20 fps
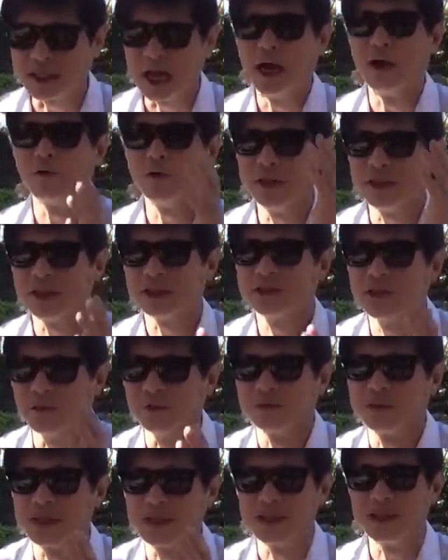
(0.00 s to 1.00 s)
党内的
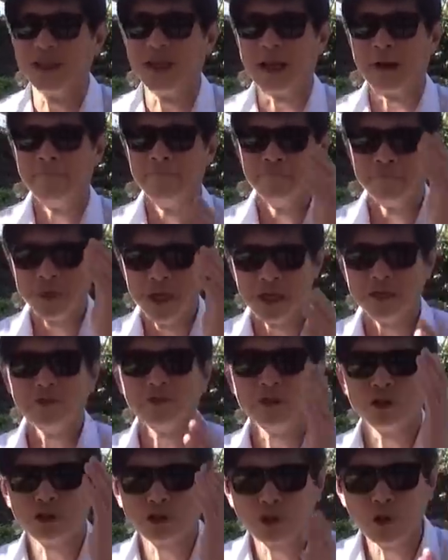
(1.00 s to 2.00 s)
斗争激烈，也
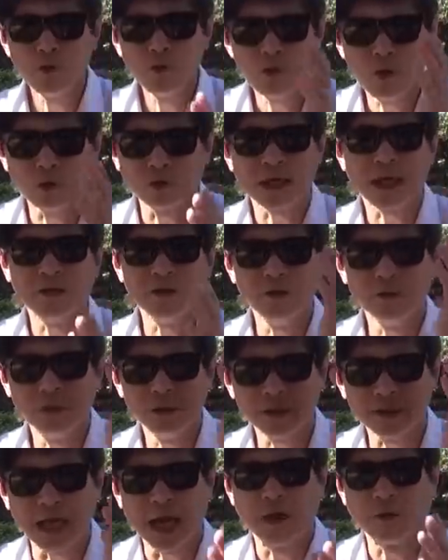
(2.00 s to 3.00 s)
就是中共，它由
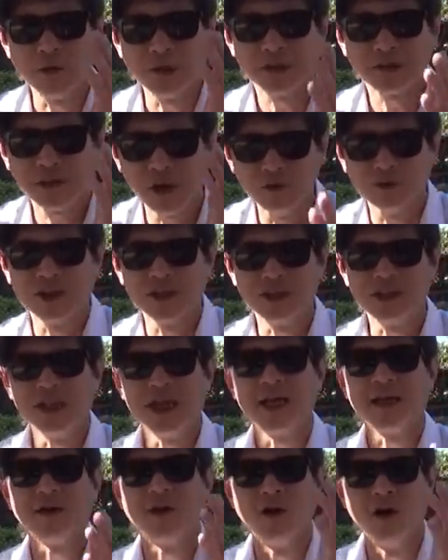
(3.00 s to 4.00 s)
于党内斗争激
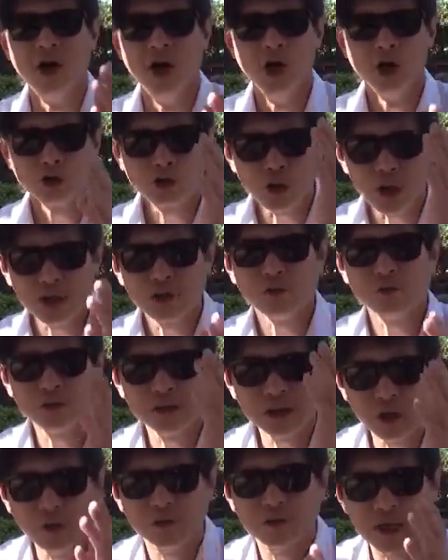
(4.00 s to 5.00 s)
烈以后，最终
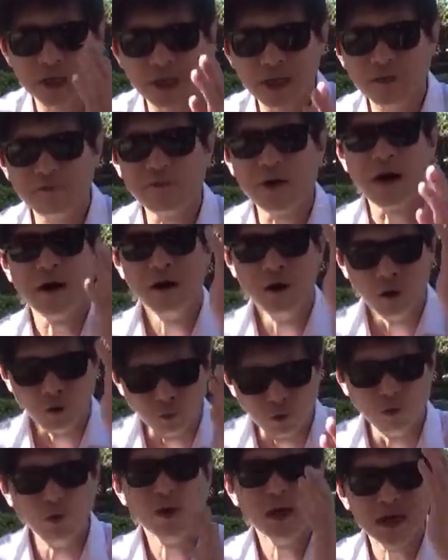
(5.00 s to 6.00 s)
斗争的一方，
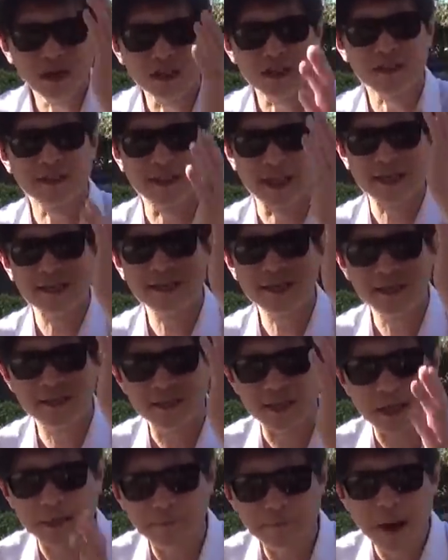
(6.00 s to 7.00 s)
无论是谁胜
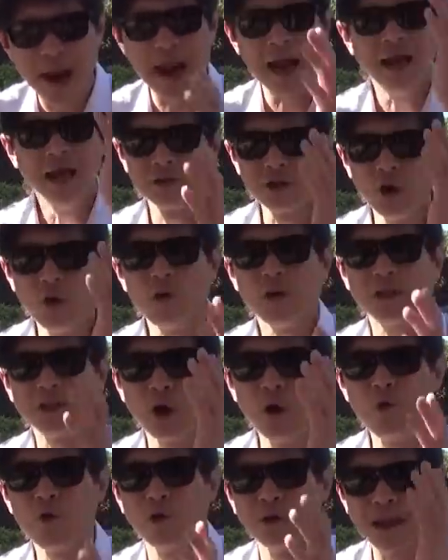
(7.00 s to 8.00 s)
谁败，都会
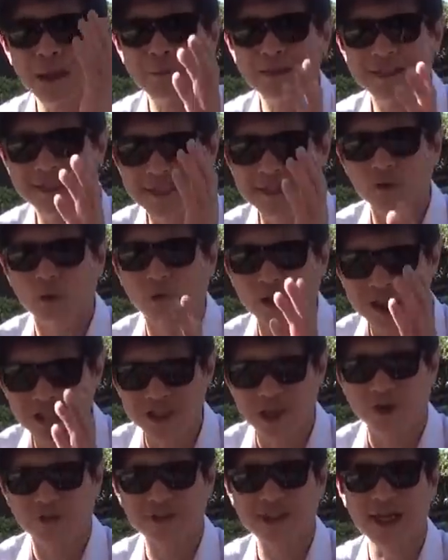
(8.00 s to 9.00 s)
通过他们自我的
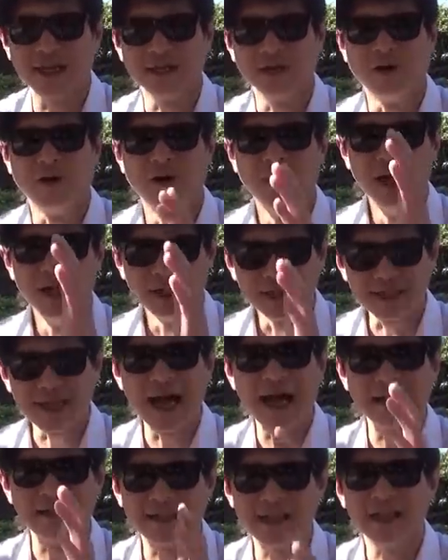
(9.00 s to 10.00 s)
绞杀以后，
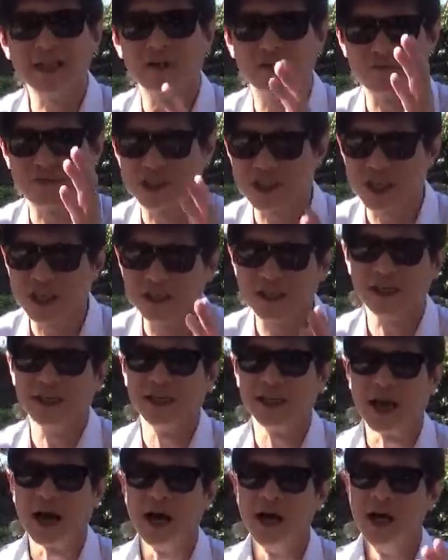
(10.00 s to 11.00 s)
产生一股新的
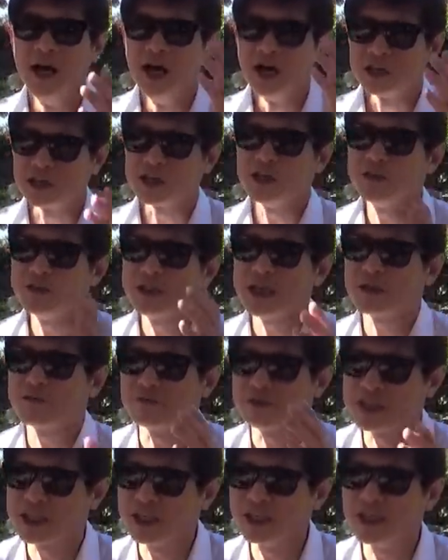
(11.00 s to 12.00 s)
力量。至于这
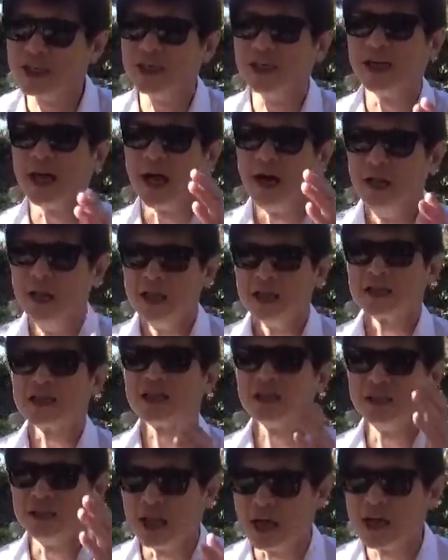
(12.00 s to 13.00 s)
股新的力量
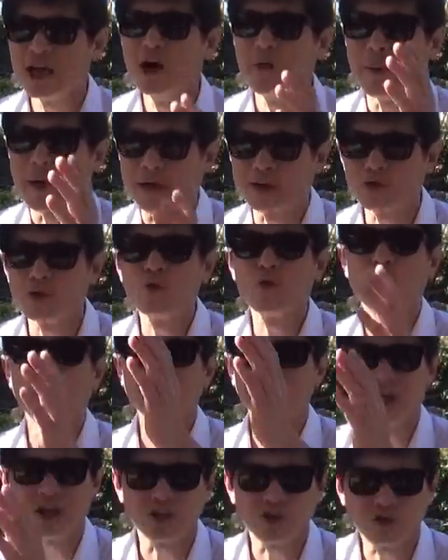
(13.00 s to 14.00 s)
是能够把中国
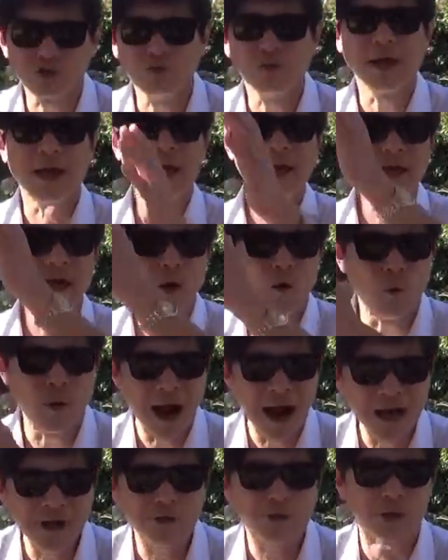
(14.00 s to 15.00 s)
像苏联一样
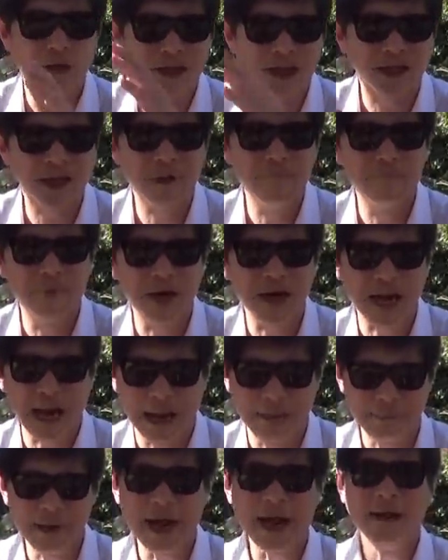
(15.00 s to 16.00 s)
完全的根本
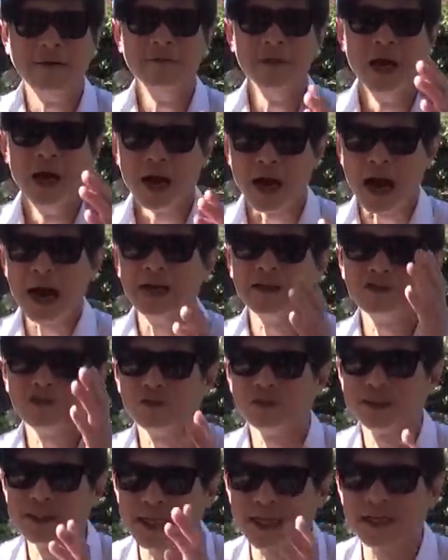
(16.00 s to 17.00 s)
改变，还是
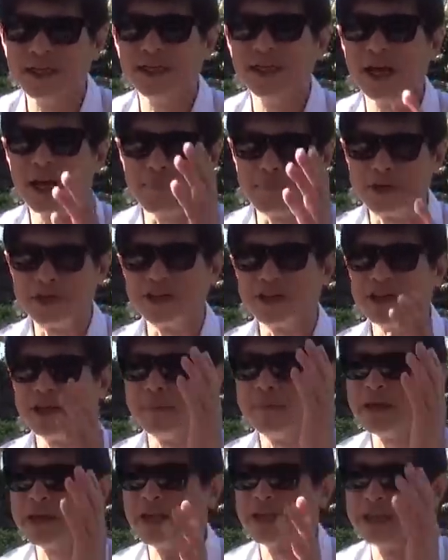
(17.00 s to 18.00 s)
说这个力量比习
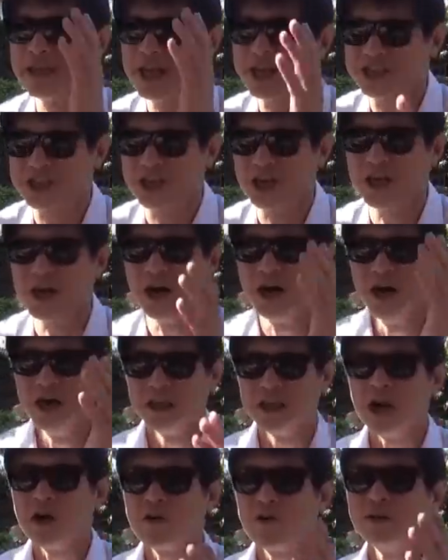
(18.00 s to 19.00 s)
近平更加邪恶，
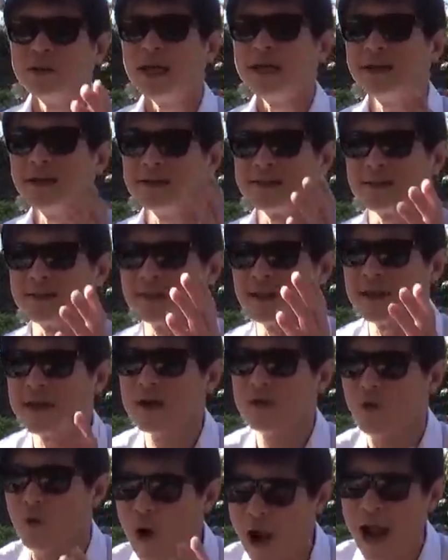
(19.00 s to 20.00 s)
让共产党死得
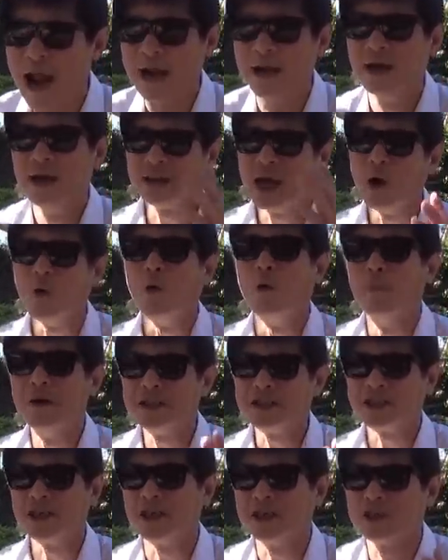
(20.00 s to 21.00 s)
更快？那我们
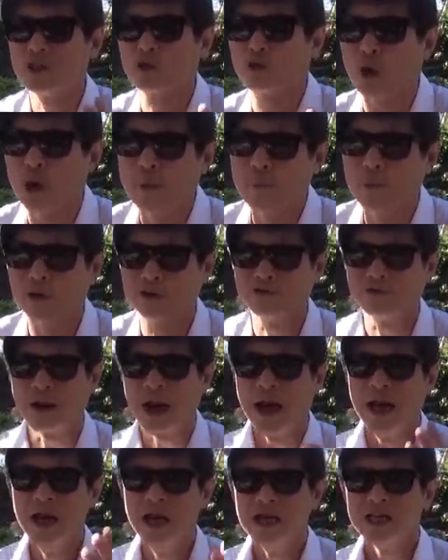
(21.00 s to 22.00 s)
只能是推波助
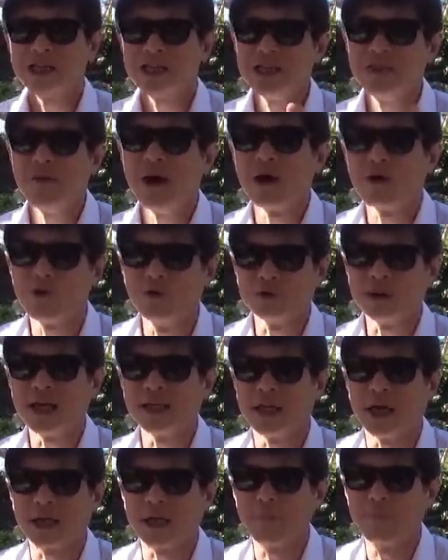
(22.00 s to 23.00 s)
澜，希望共产
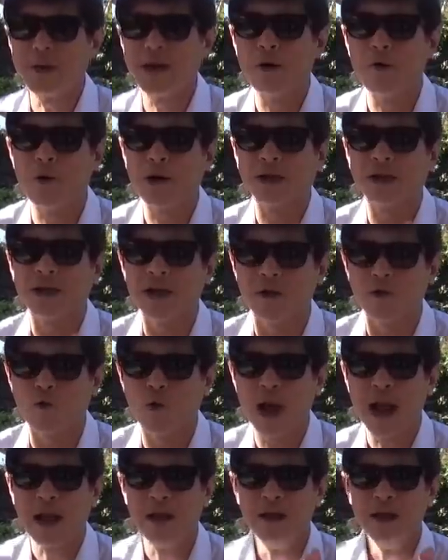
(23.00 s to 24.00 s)
党它变化的更
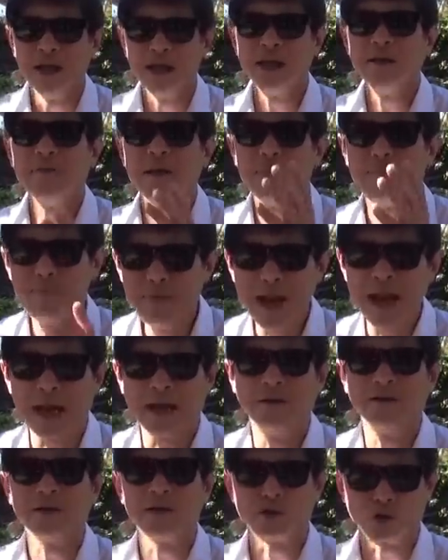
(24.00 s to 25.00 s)
快，因为变
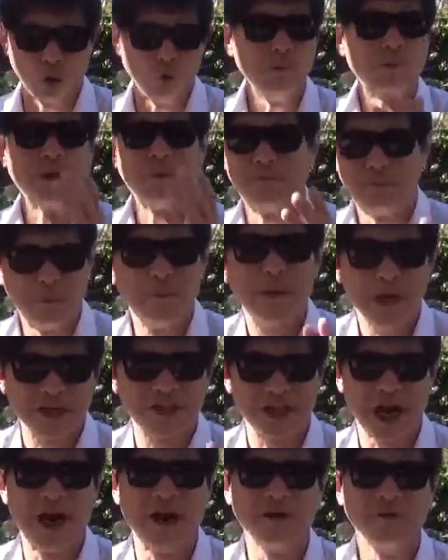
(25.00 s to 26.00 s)
总比不变
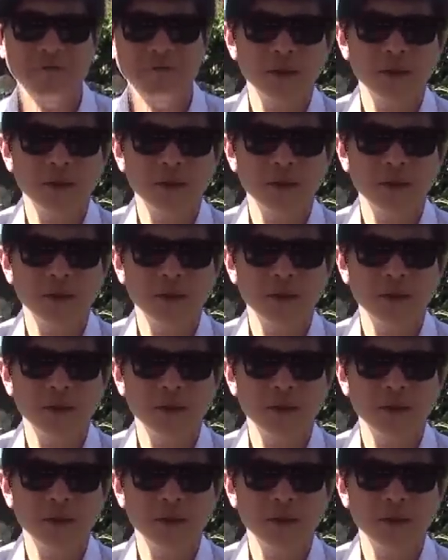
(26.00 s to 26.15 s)
强。